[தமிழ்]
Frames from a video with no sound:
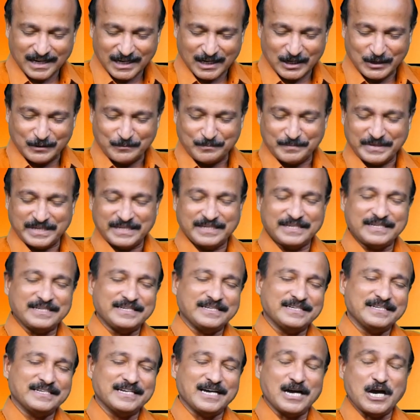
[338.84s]
ஆமே
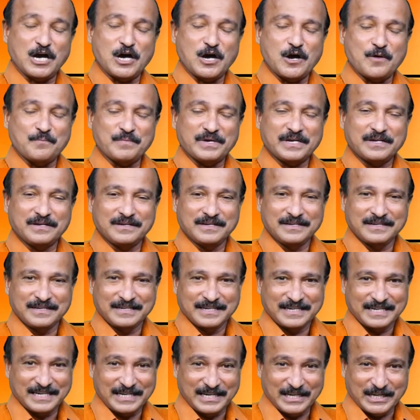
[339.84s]
ஆமே
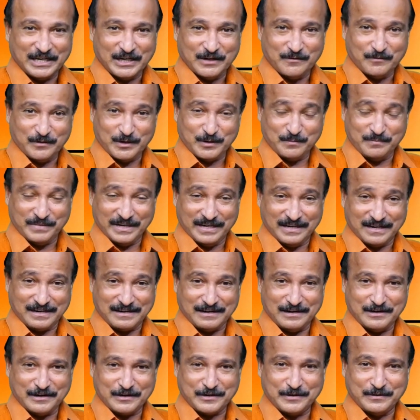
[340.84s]
நீங்கள் விரும்பின
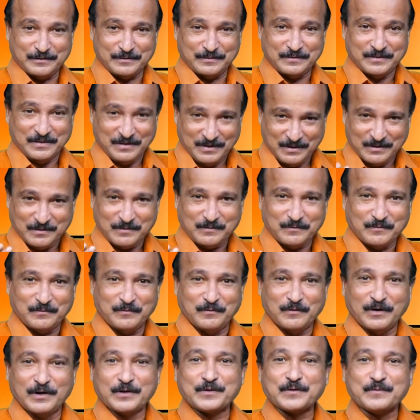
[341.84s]
காரியம்
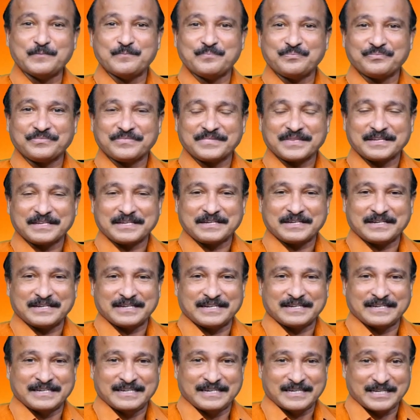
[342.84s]
வரும்
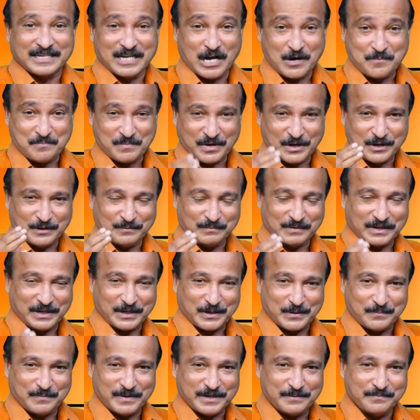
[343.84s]
நன்மையும்
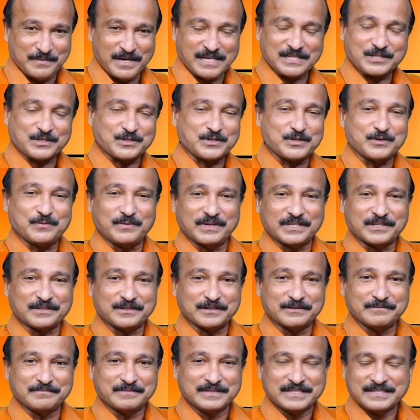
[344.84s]
கிருபையும்
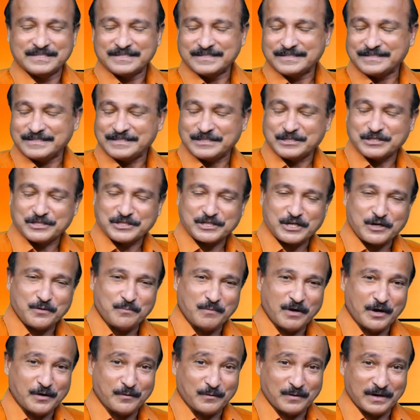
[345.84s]
ஆசீர்வாதங்களும்
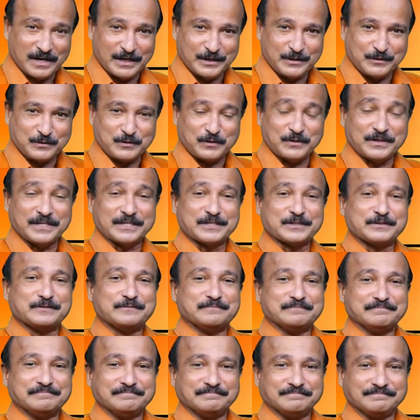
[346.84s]
நிச்சயமாக உங்களை
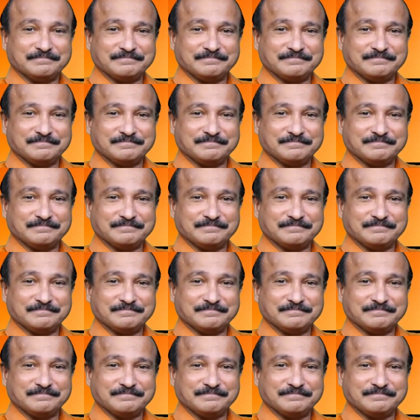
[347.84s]
தொடரும்